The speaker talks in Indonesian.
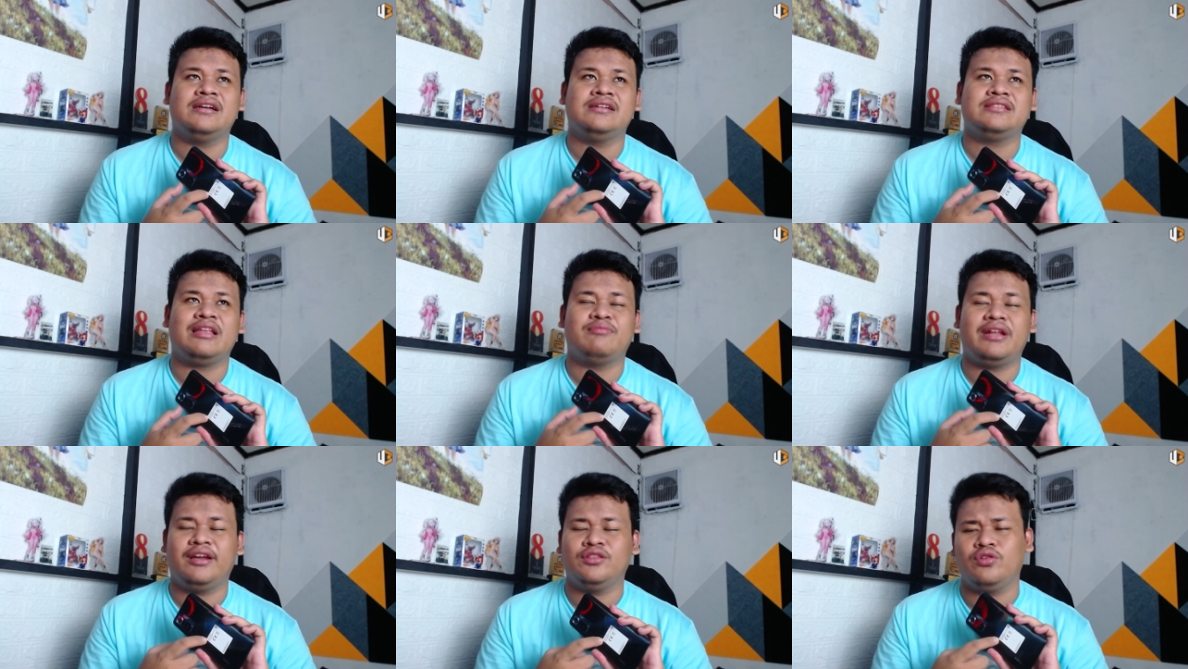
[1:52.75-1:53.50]

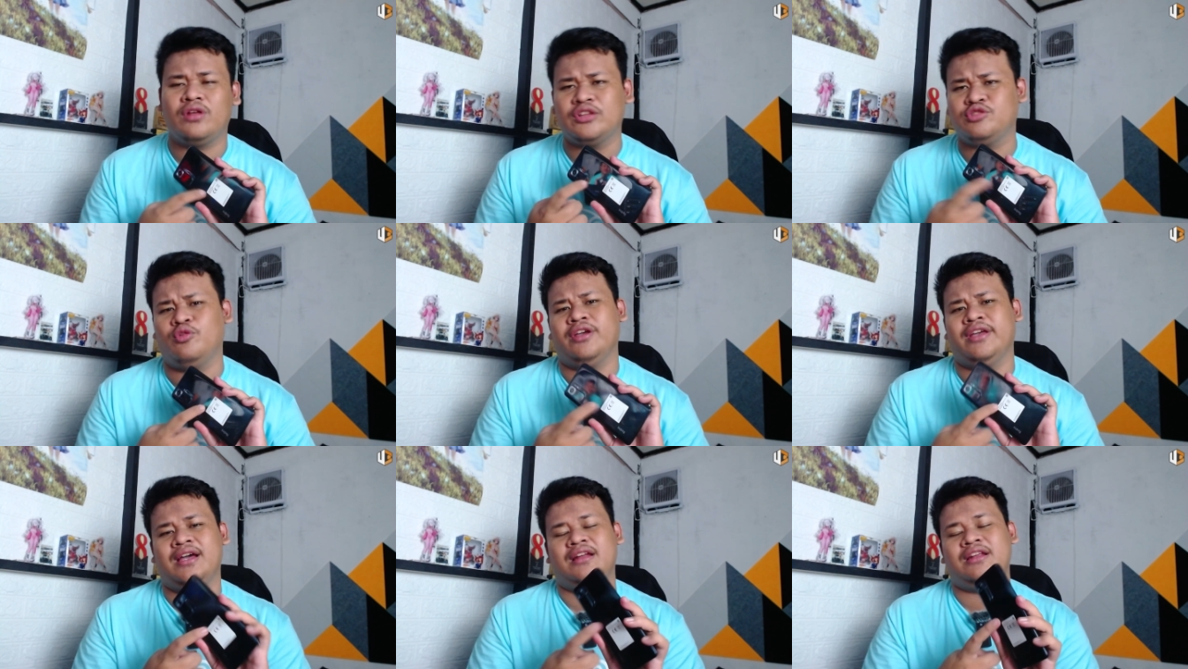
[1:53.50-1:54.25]
Snapdragon 700 boy
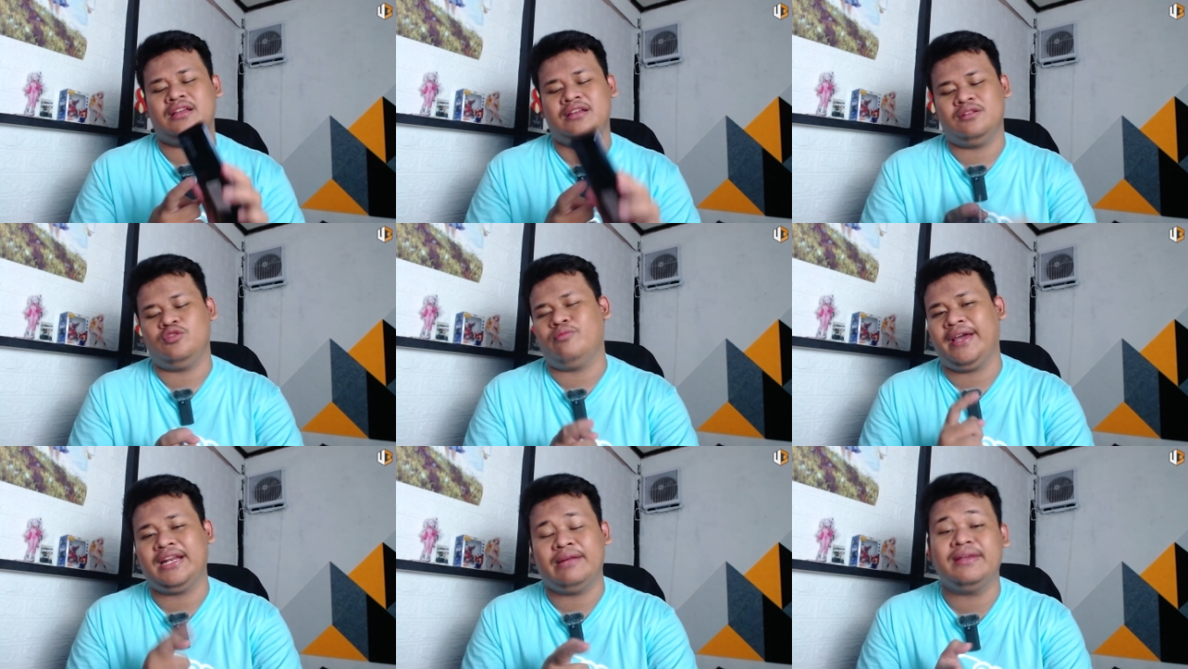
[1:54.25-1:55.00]
ya ini
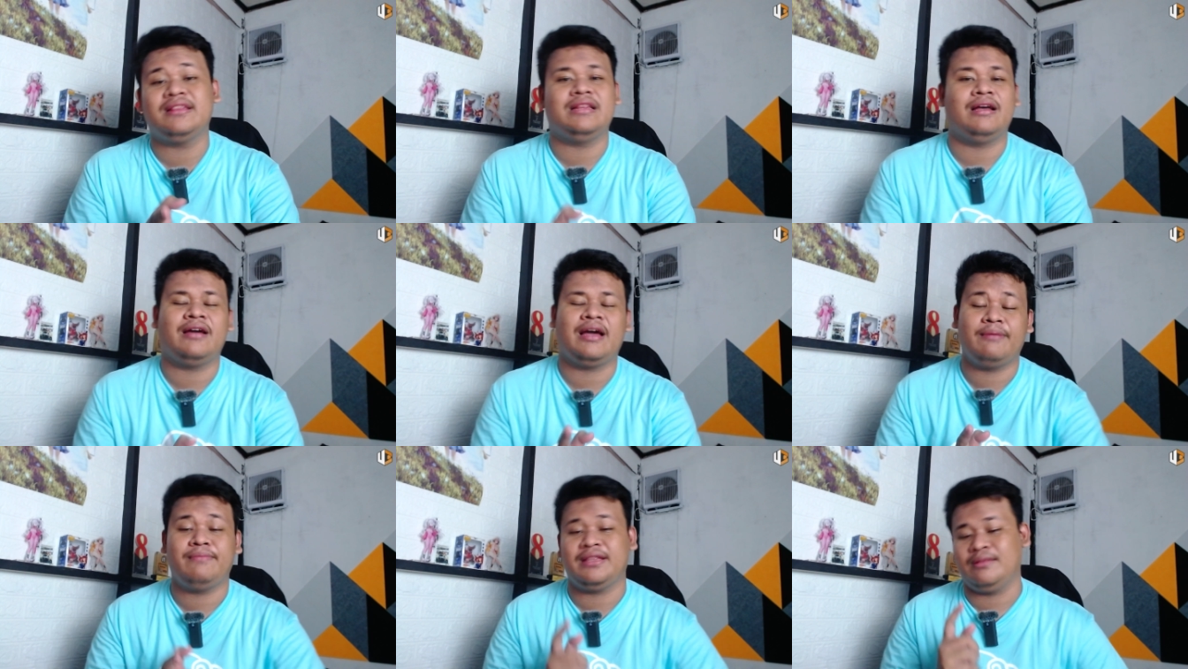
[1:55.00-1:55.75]
lumayan lah mid lah
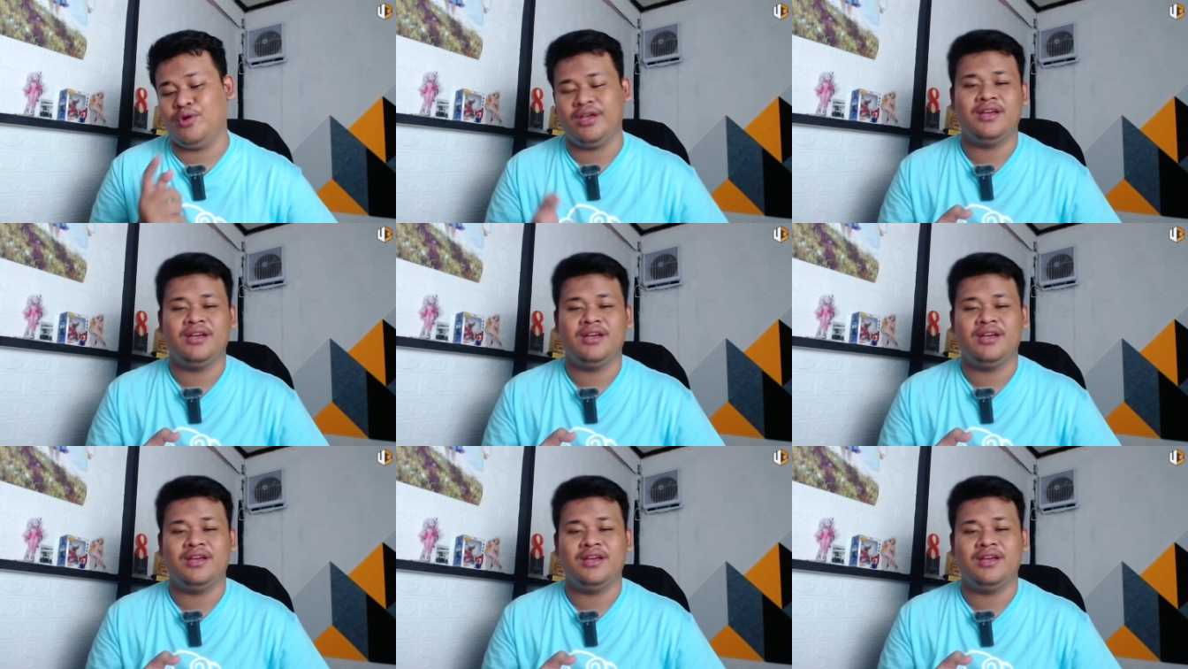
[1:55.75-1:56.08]
HP mid boy